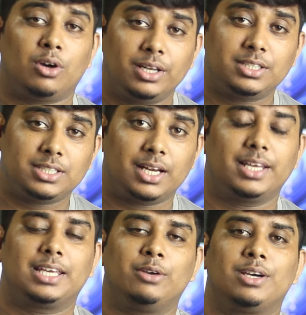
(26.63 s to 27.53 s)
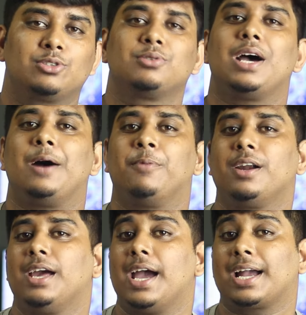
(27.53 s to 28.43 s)
নলেজ ছাড়াই কেউ একজন
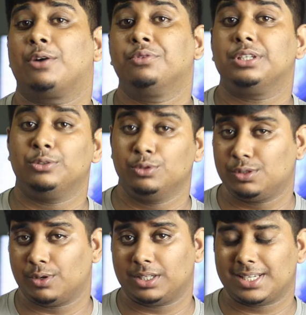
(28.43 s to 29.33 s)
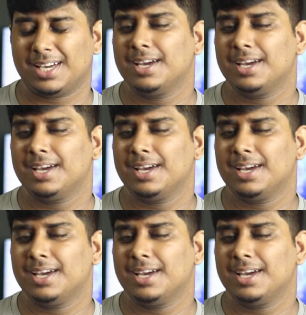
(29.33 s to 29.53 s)
আমার অ্যাকাউন্ট ইউজ করেছে